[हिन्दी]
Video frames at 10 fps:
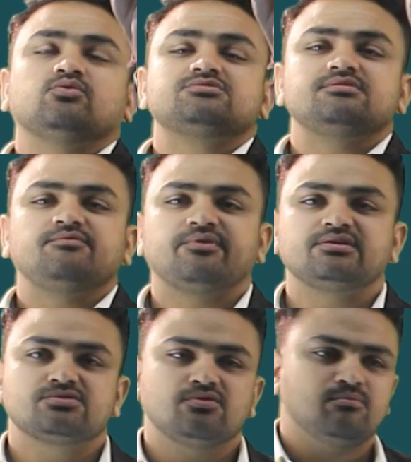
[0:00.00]
उस
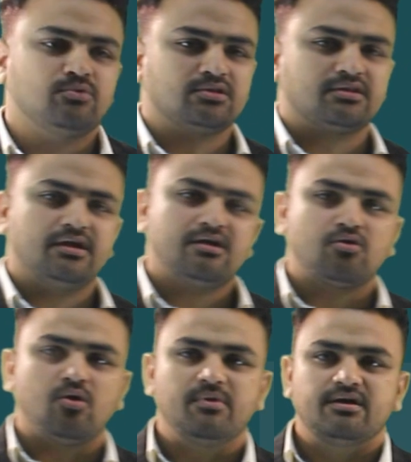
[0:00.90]
डिफरेंस को हम बोलते हैं
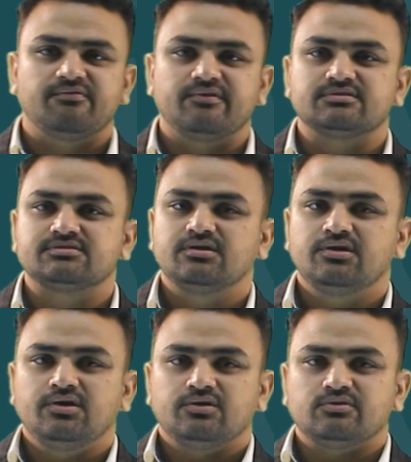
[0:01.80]
कॉमन डिफरेंस
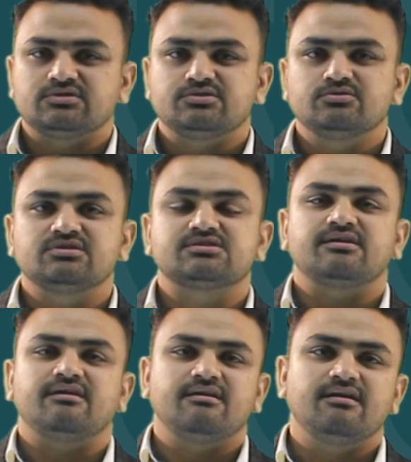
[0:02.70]
तो इसकी जो
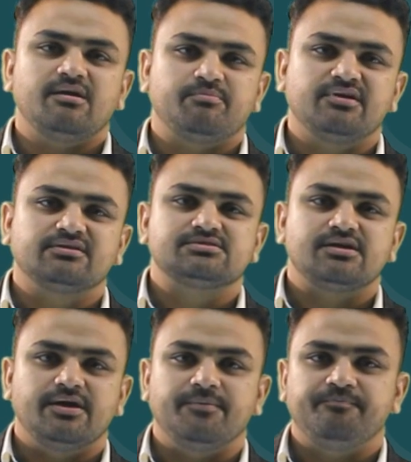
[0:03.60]
स्टैंडर्ड अपियरेंस
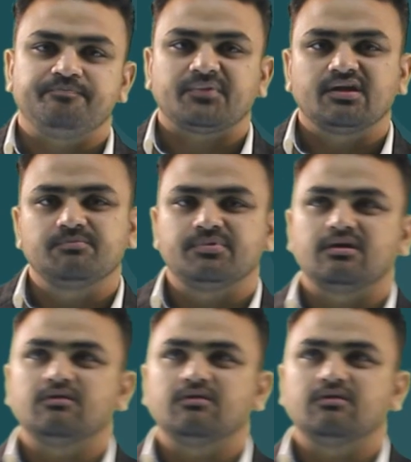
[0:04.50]
है ए पी